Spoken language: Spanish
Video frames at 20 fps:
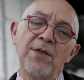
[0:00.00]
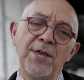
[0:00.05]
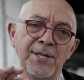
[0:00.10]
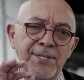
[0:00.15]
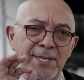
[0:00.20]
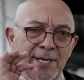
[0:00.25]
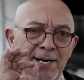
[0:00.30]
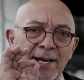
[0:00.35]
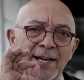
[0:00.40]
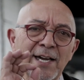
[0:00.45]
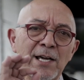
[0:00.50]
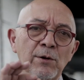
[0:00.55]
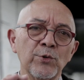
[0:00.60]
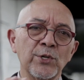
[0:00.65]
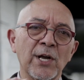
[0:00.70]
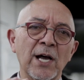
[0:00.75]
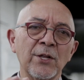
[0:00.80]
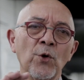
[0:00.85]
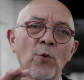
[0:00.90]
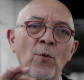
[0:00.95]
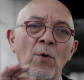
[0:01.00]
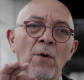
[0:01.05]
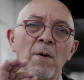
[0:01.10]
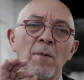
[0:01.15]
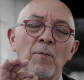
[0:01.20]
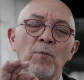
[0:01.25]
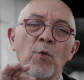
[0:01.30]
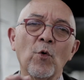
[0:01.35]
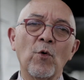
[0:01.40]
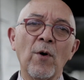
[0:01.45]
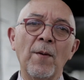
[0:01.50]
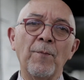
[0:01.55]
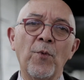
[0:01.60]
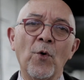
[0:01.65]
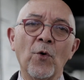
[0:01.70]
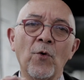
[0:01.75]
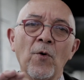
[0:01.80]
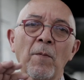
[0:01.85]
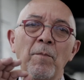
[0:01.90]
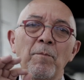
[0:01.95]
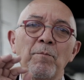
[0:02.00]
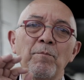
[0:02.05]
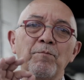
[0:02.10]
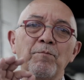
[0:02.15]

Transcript: Y tienen que ir buscando poco a poco